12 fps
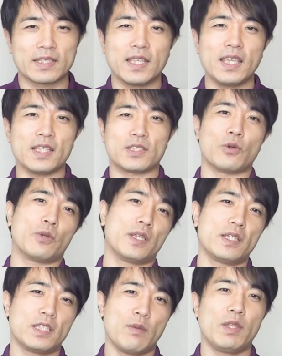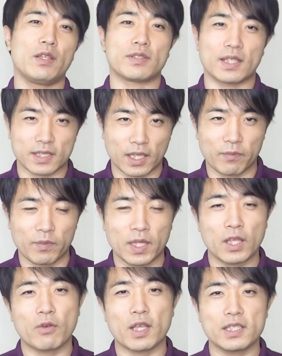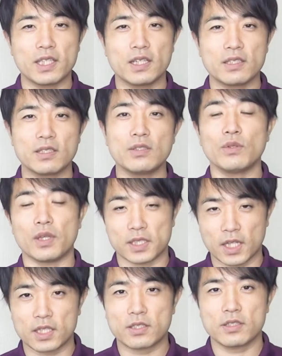ぜひ挑戦してみてください。で、ファスティングするとですね、